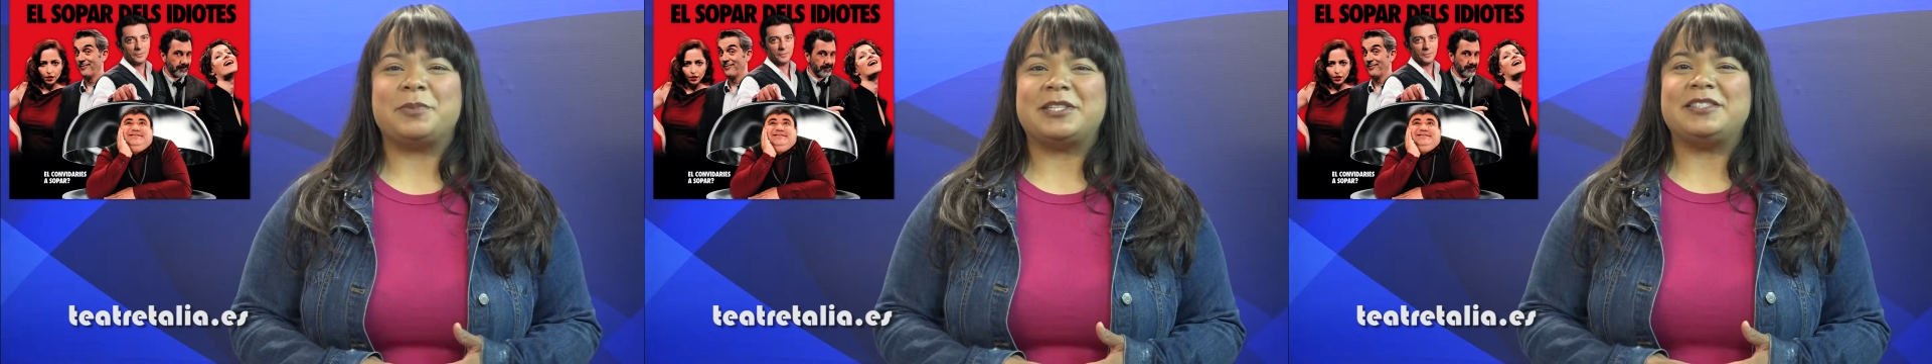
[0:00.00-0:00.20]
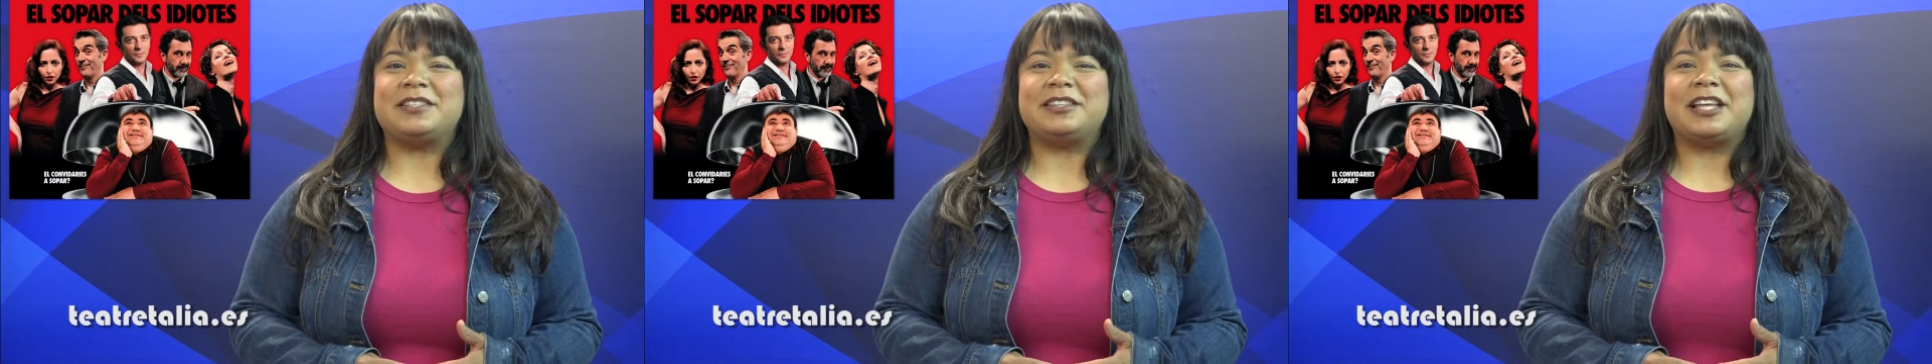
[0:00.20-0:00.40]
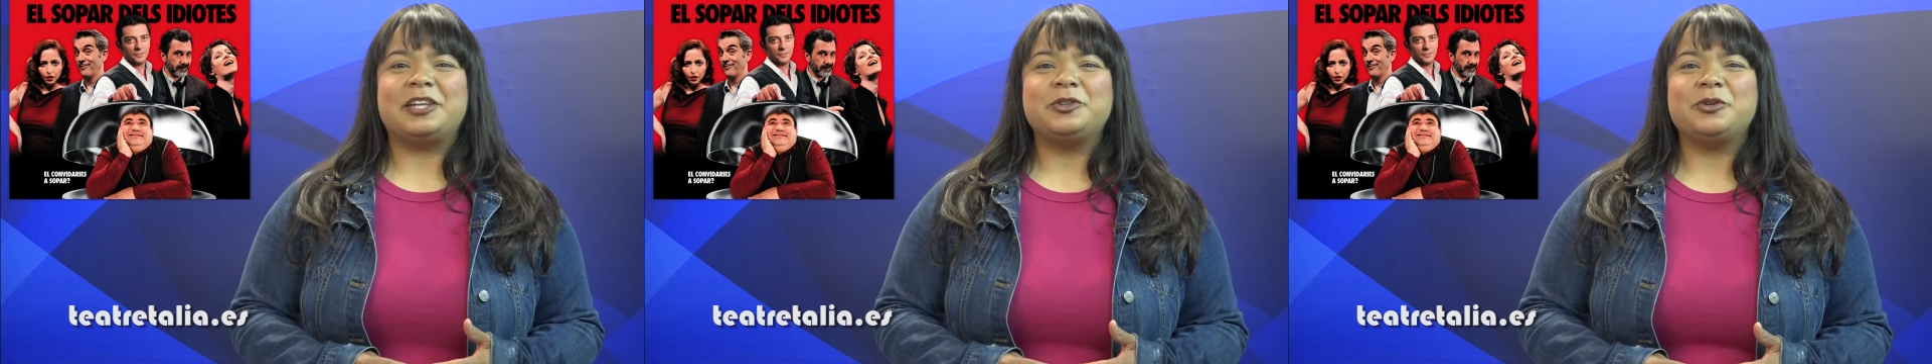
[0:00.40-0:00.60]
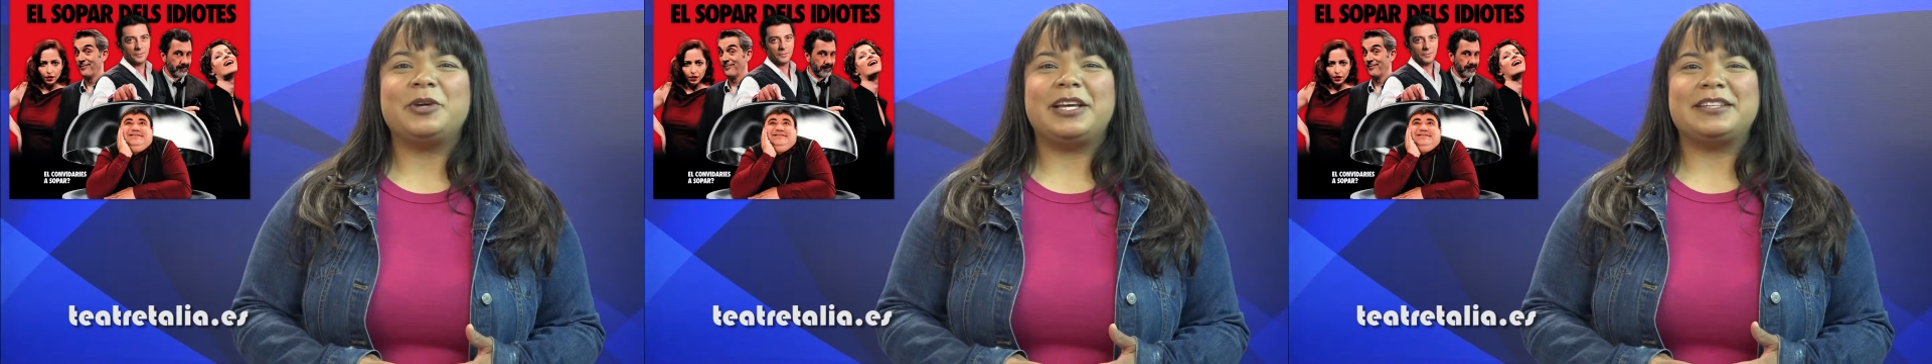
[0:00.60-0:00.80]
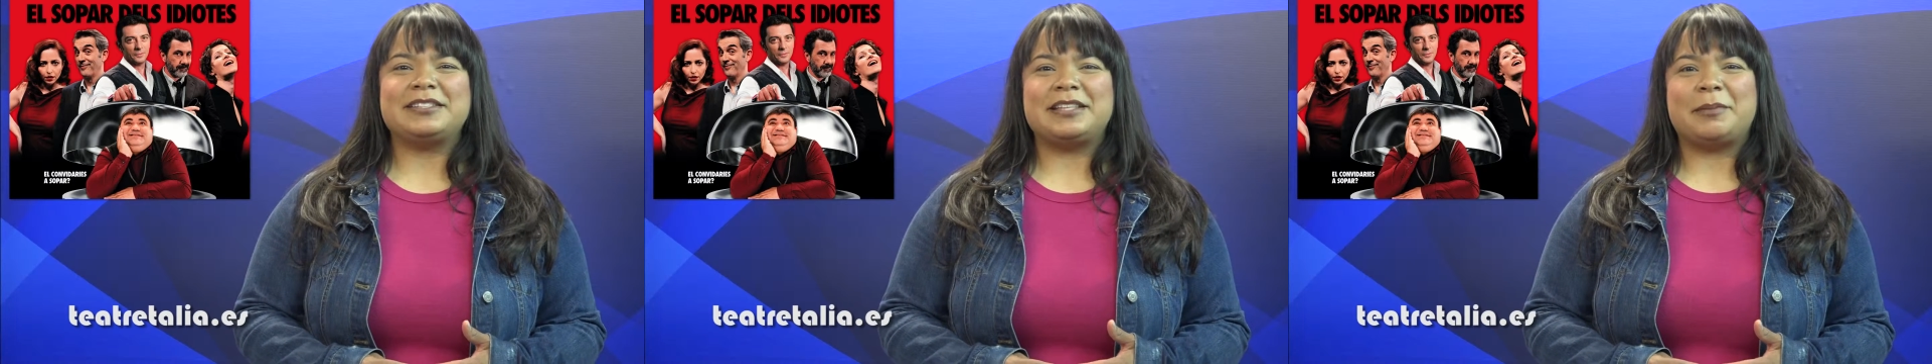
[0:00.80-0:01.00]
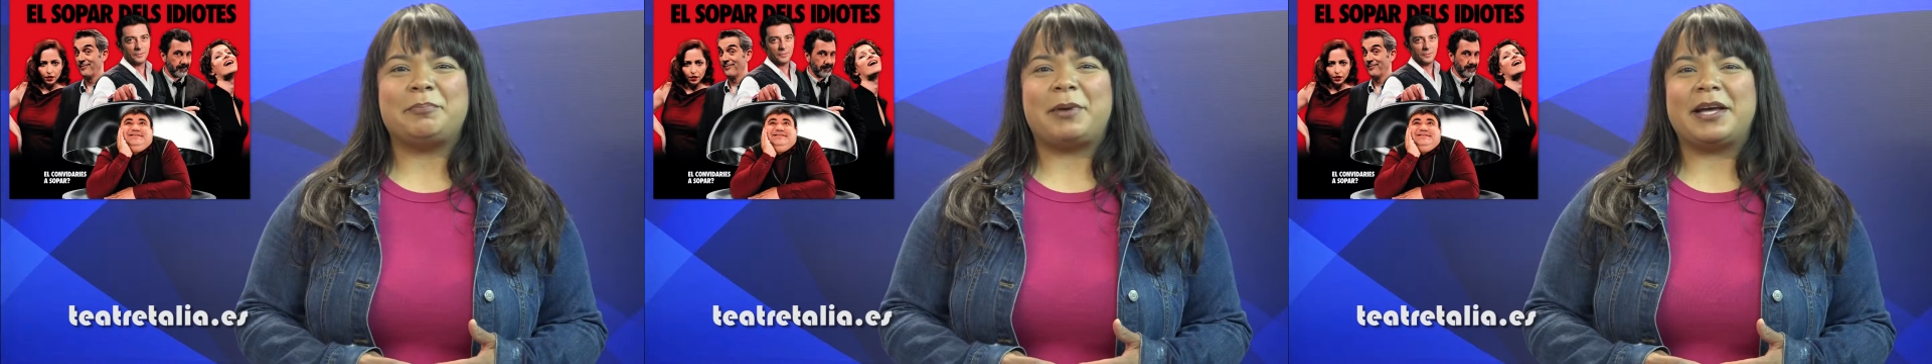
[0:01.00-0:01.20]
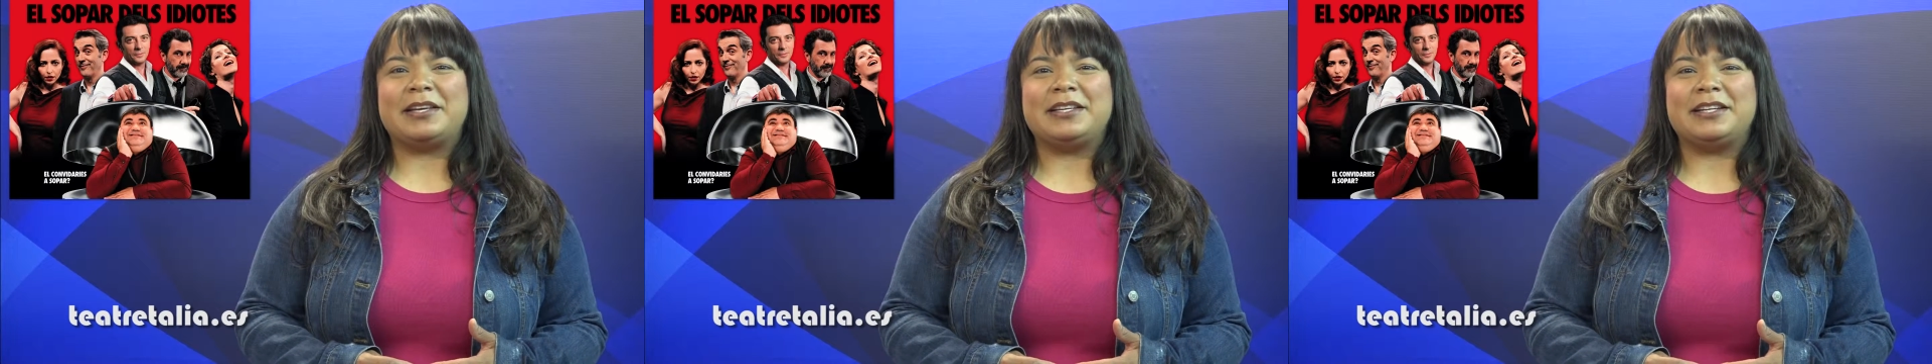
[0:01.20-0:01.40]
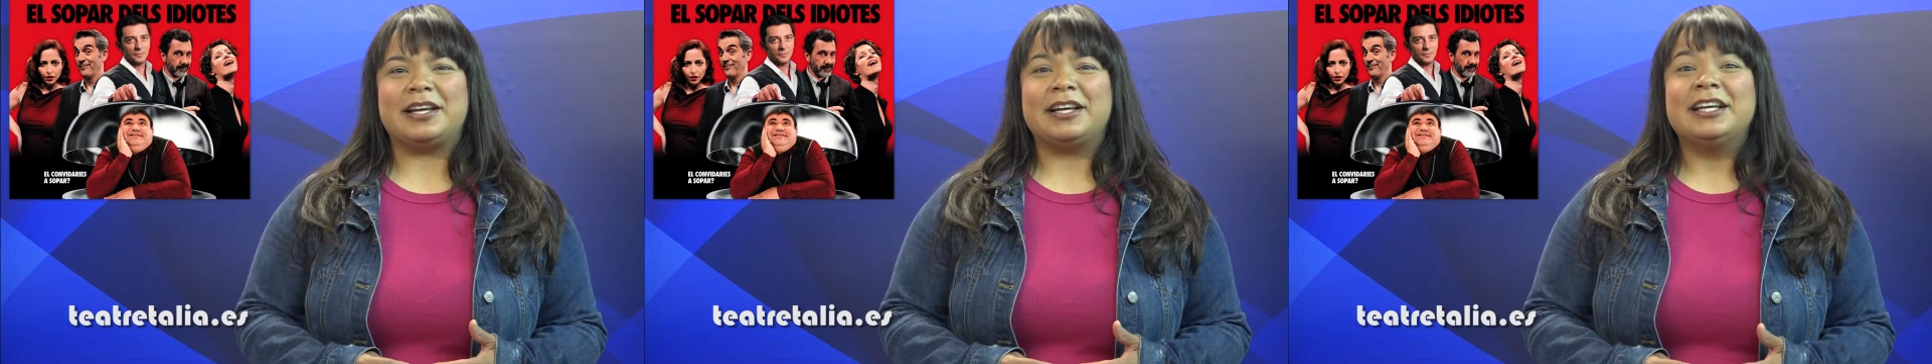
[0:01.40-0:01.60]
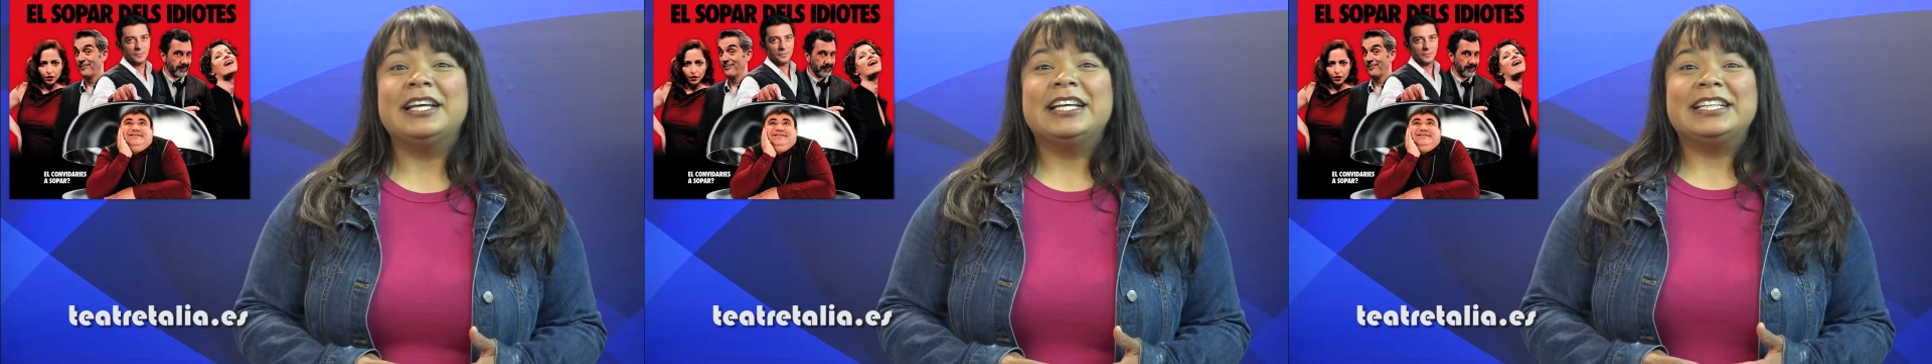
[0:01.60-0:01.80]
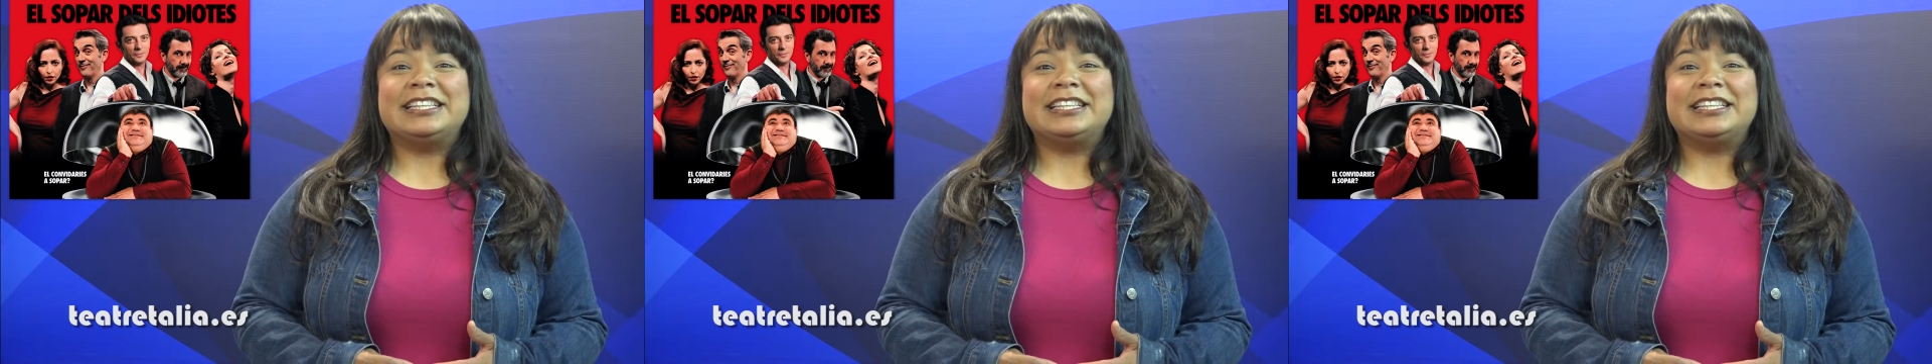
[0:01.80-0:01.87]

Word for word: visitando esta página